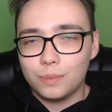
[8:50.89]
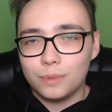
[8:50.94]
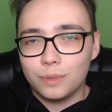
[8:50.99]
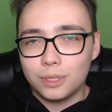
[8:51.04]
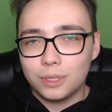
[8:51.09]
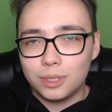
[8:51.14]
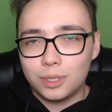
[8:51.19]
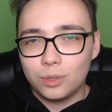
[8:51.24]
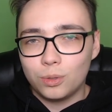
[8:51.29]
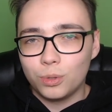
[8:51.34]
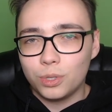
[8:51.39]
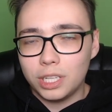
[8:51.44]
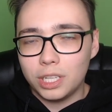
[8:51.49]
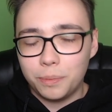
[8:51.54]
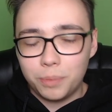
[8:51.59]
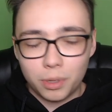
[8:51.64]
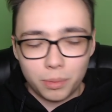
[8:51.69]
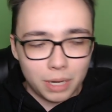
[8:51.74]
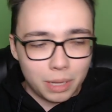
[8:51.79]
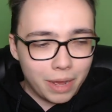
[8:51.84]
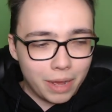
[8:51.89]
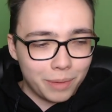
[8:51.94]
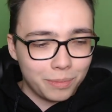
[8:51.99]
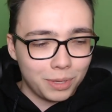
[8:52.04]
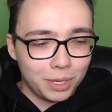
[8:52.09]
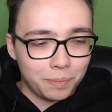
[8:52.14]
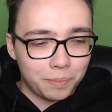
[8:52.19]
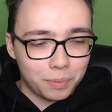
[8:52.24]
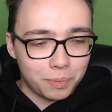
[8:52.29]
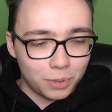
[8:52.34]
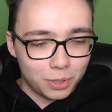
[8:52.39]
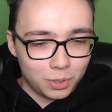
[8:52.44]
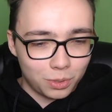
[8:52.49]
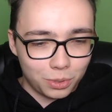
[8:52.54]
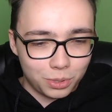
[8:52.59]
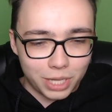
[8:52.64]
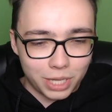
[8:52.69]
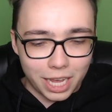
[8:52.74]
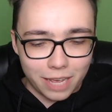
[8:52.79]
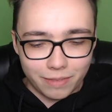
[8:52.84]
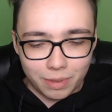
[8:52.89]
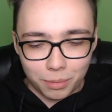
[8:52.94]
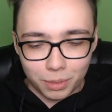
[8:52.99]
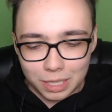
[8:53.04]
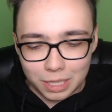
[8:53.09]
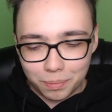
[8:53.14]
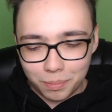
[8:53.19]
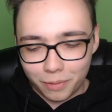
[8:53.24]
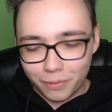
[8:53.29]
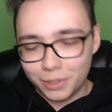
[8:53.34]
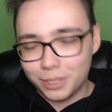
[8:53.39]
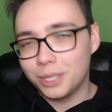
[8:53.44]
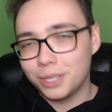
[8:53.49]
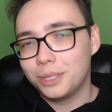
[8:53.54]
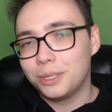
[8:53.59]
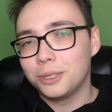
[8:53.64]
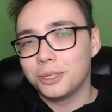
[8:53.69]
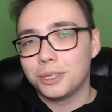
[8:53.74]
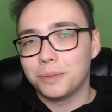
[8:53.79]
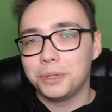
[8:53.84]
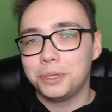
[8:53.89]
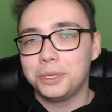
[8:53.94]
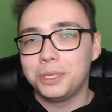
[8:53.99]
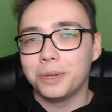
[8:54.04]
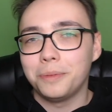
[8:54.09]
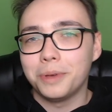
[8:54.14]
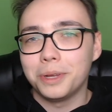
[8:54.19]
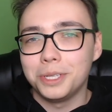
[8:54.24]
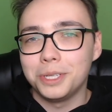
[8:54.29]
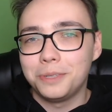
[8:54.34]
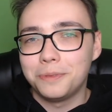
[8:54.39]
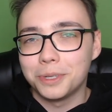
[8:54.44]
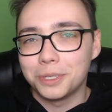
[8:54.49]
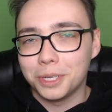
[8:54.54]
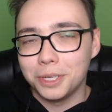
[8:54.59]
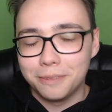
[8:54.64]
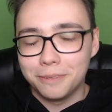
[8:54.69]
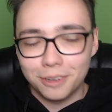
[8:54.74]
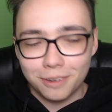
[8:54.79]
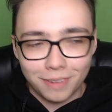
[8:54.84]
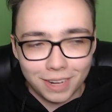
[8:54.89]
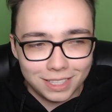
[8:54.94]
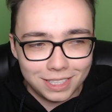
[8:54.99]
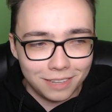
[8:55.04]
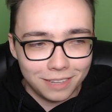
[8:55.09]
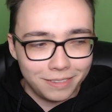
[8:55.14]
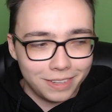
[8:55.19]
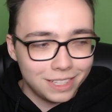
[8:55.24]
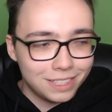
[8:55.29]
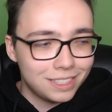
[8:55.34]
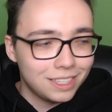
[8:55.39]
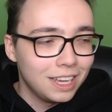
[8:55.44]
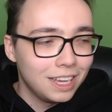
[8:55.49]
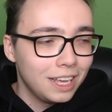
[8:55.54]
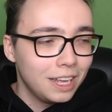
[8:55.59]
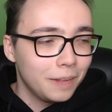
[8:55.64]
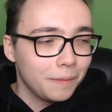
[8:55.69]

z dużymi problemami i po prostu chciałem Wam o tym powiedzieć, żebyście mieli świeże informacje, więc